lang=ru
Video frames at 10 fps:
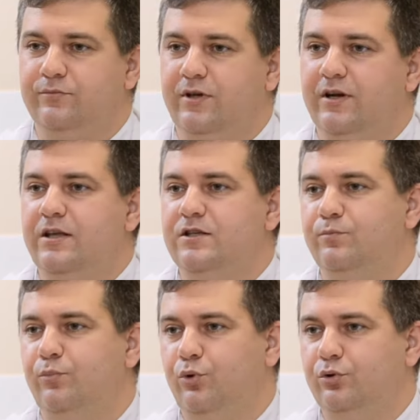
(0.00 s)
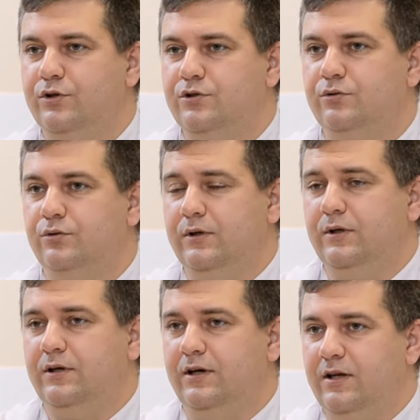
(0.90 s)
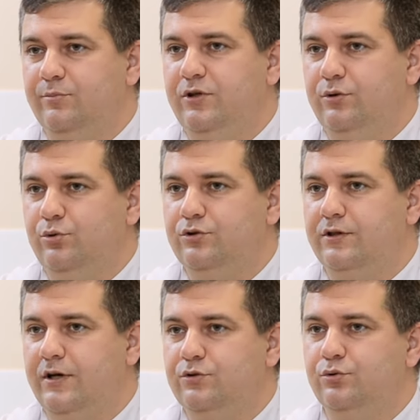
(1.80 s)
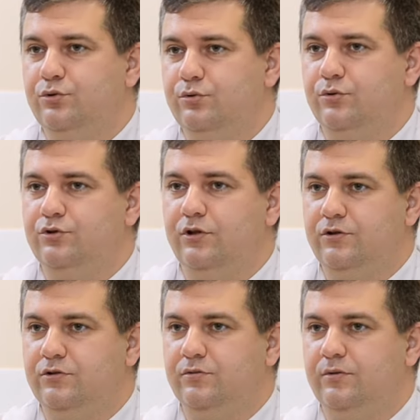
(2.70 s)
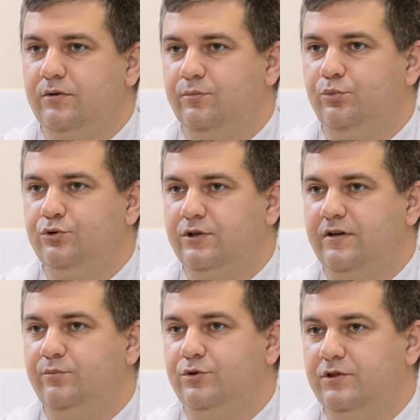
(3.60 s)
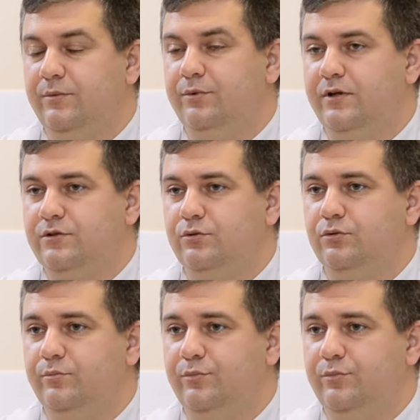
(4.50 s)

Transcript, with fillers: Организм полностью адаптируется к отсутствию желчного пузыря в послеоперационном